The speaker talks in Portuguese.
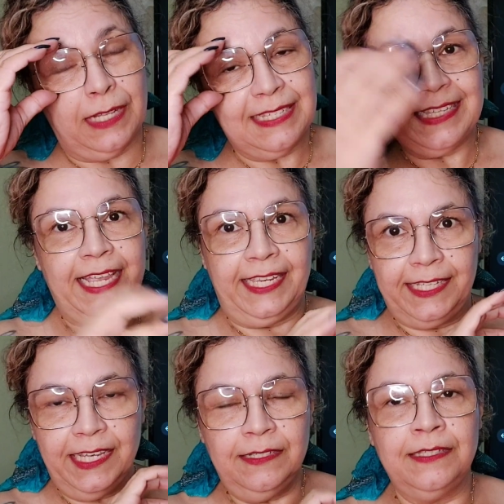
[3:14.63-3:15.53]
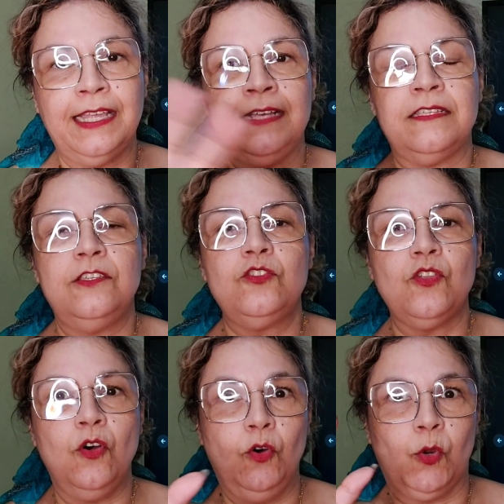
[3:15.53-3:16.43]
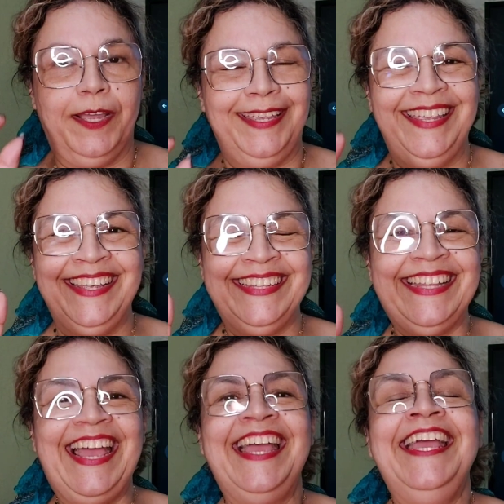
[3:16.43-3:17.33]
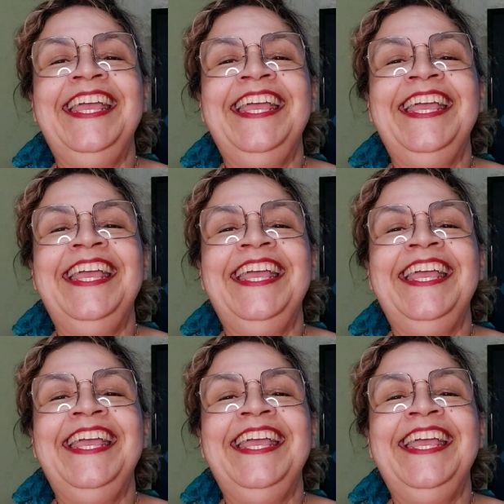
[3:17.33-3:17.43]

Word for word: Na saída dá esse estouro aí, né?